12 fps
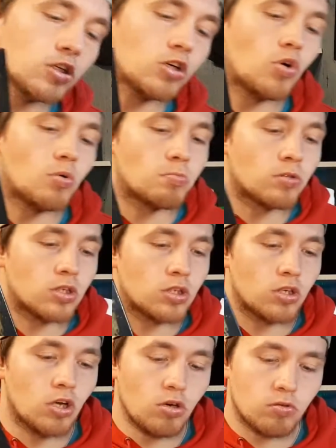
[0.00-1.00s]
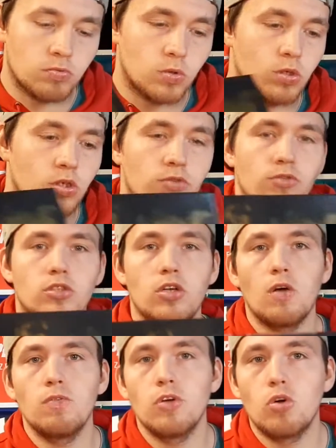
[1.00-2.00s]
Ähm, ja, ich würde
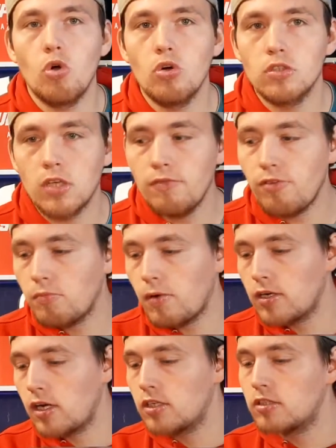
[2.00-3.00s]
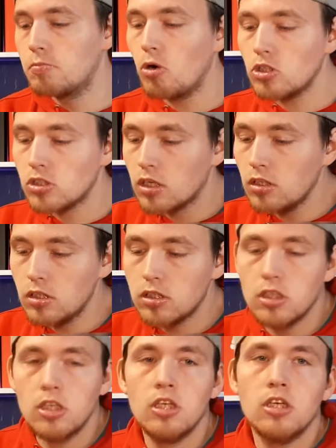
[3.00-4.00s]
sagen, wir gucken uns einfach mal gleich die Box an,
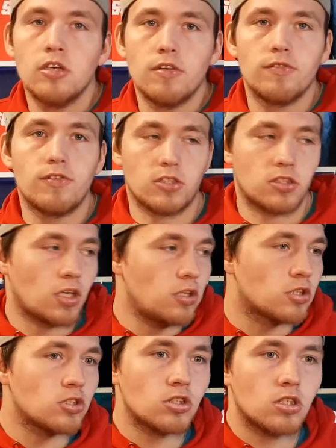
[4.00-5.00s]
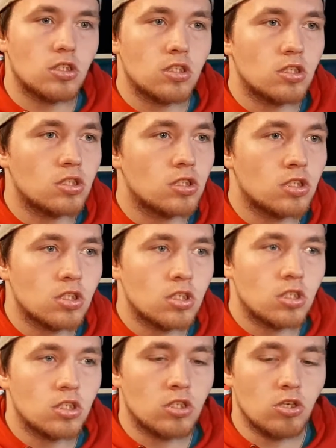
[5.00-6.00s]
was drin ist.
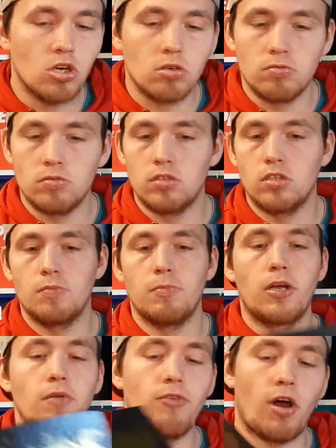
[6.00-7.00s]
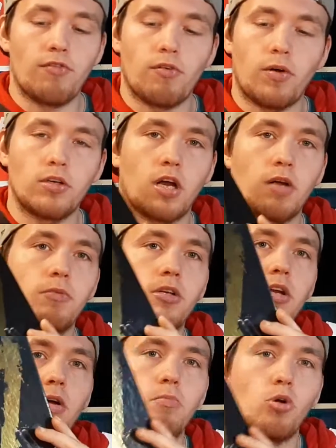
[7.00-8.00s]
Ja, beginnen wir einfach mal direkt
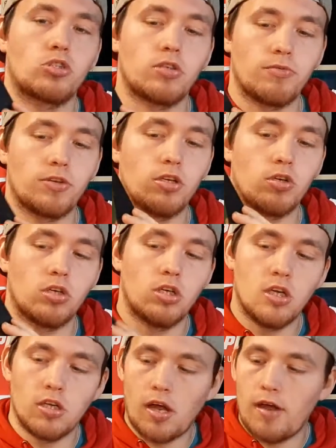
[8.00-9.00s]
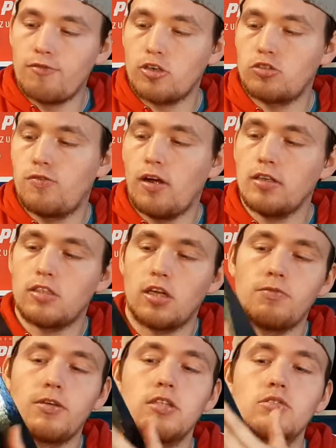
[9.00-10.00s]
mit dem Unboxing-Video. Einfach schwarz,
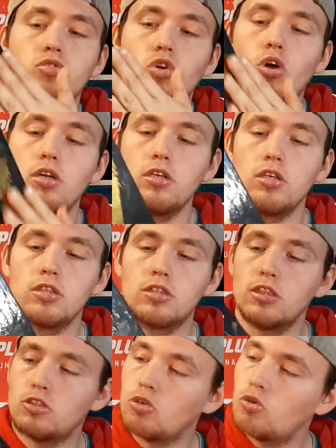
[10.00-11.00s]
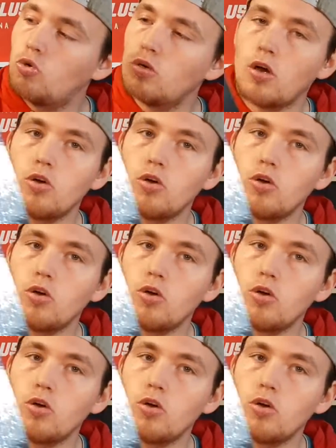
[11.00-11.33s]
dann mit diesem goldenen, es sieht schon cool